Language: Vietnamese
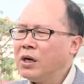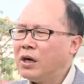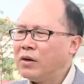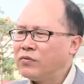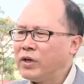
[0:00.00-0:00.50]

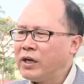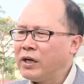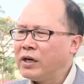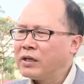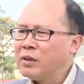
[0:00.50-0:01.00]
ờ,
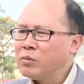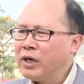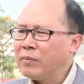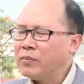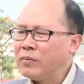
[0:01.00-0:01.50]
về nông
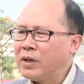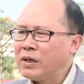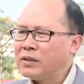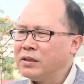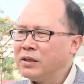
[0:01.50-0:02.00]
nghiệp
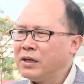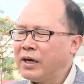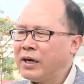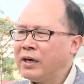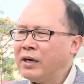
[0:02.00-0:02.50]
à, như
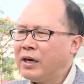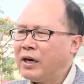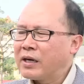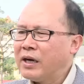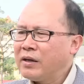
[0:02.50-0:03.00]
là
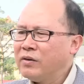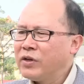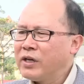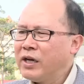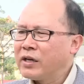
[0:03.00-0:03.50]
à, các cái
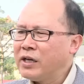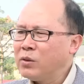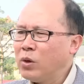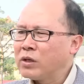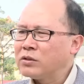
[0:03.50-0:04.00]
vấn đề
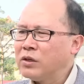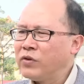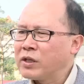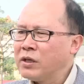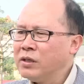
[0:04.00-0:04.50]
kỹ thuật rồi
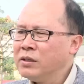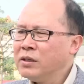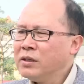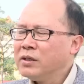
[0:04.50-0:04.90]
vật tư